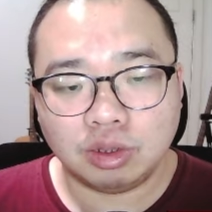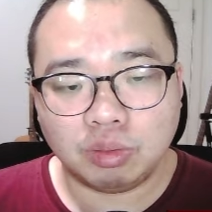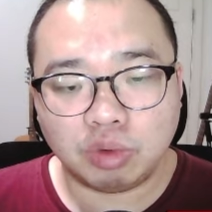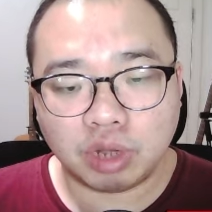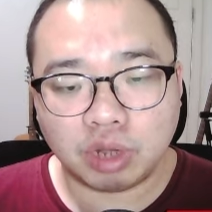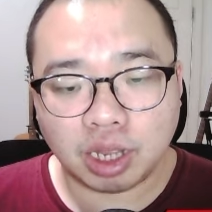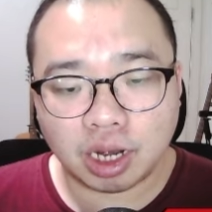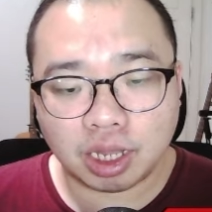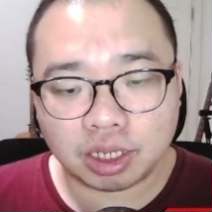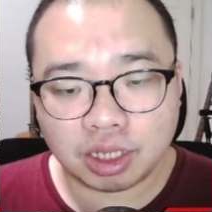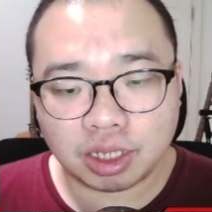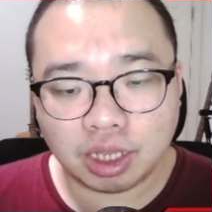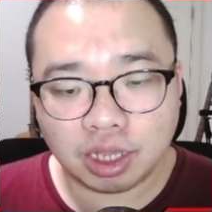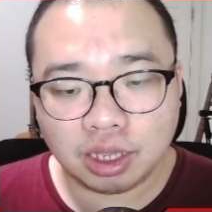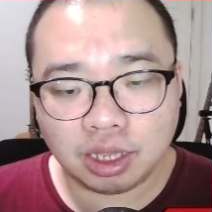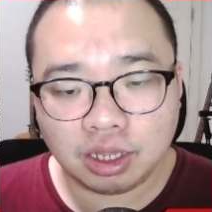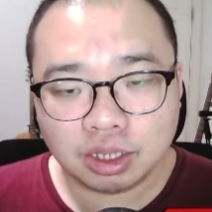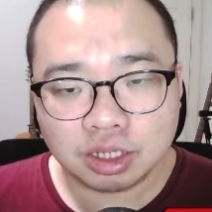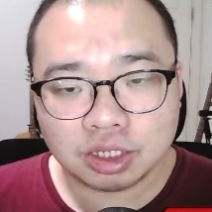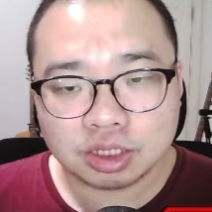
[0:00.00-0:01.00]
yuk buka
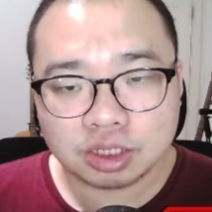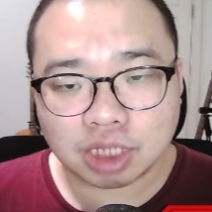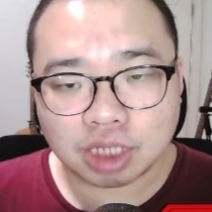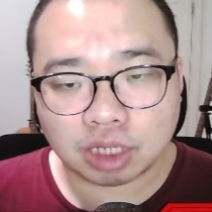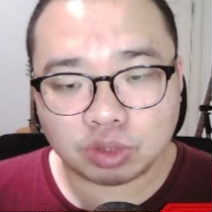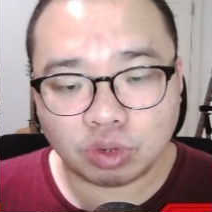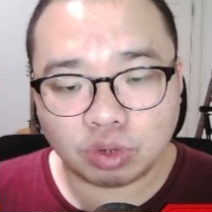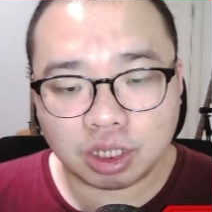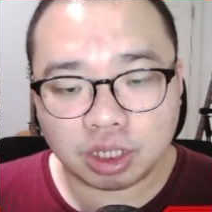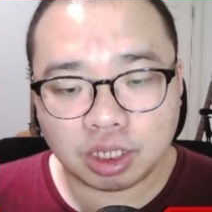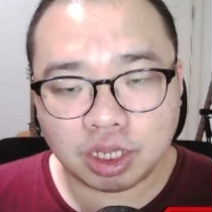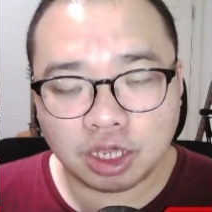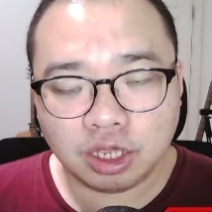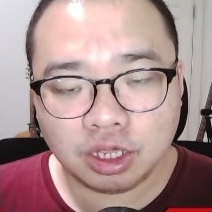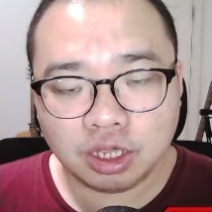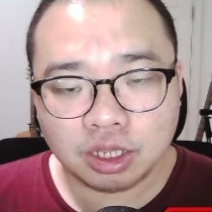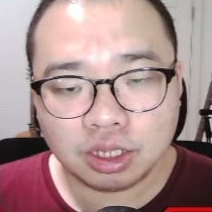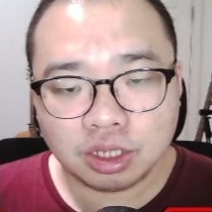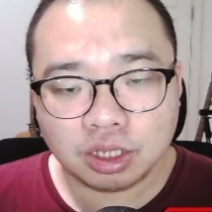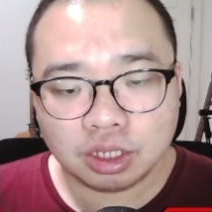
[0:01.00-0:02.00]
lagi satu
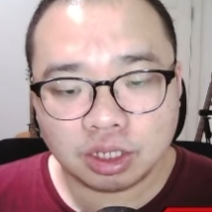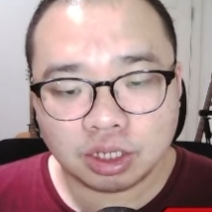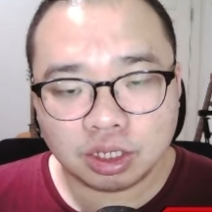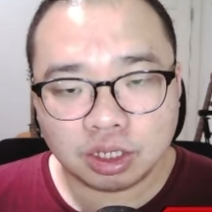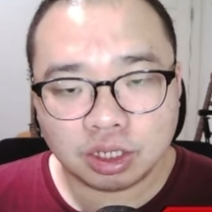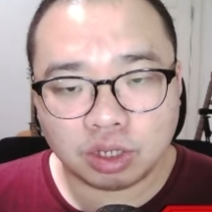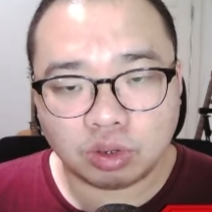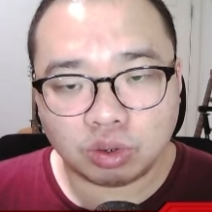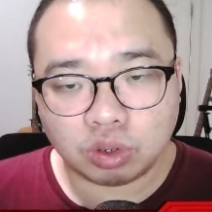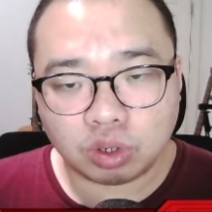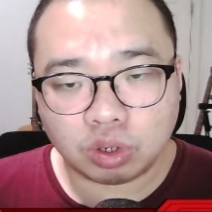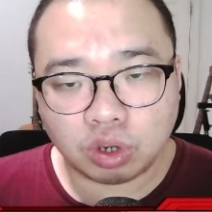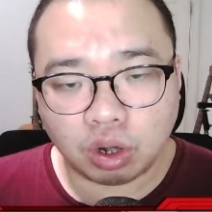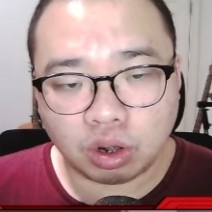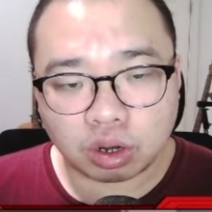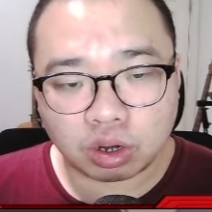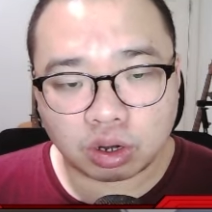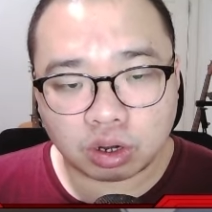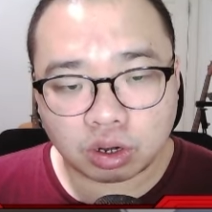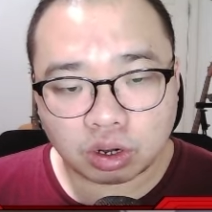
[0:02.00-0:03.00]
lagi yuk
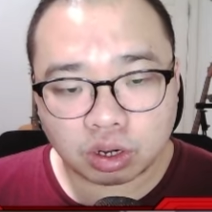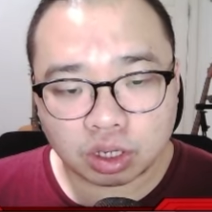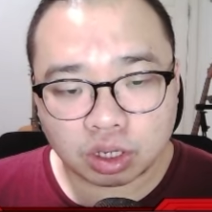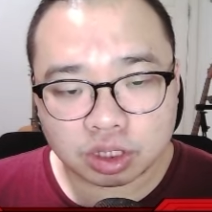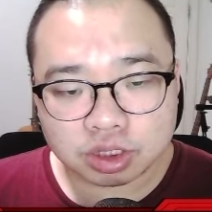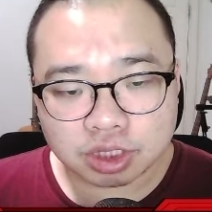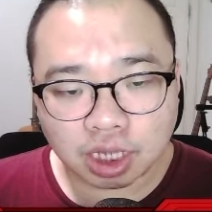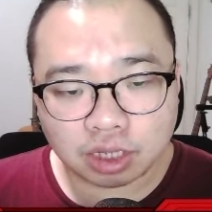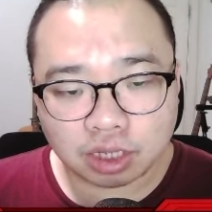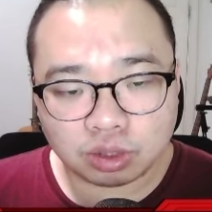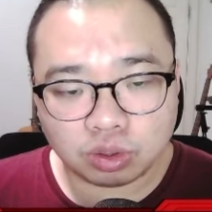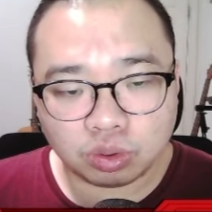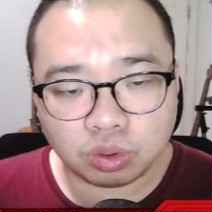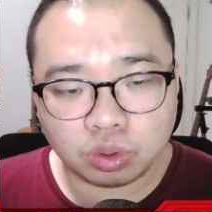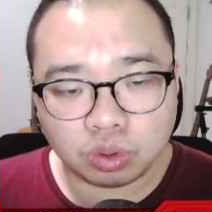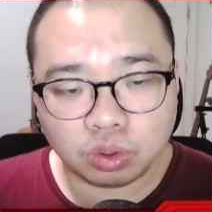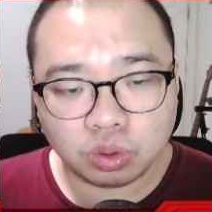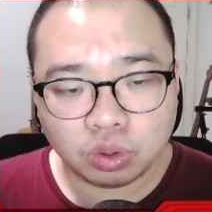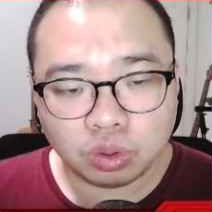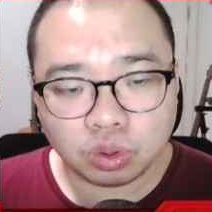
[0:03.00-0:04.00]
door
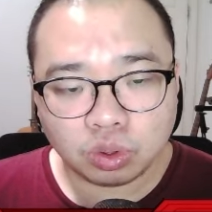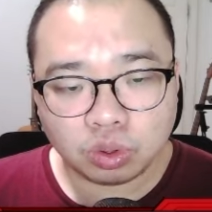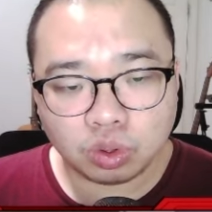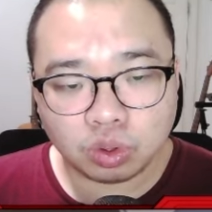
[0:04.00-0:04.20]
satu